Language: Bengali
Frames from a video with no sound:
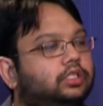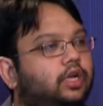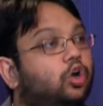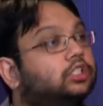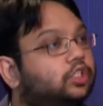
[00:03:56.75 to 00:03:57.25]

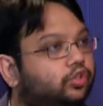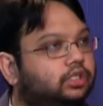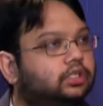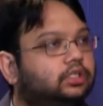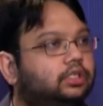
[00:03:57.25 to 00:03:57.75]
সে হতাশ
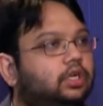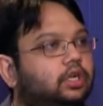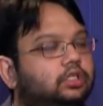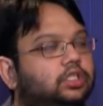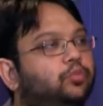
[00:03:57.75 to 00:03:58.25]
হয়ে যাচ্ছে
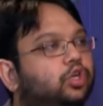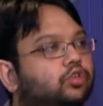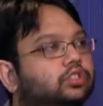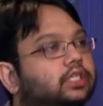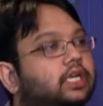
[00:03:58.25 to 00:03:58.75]
সে
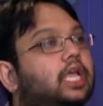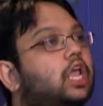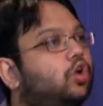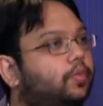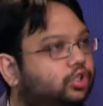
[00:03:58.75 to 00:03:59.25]
মনে করছে
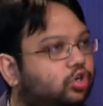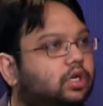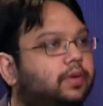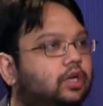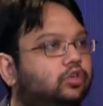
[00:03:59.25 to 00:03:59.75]
কেন আমার
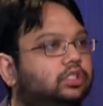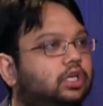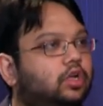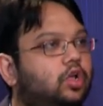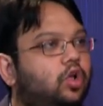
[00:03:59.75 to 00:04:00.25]
জ্বরটা ভালো
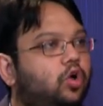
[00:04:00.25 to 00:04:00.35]
হচ্ছে না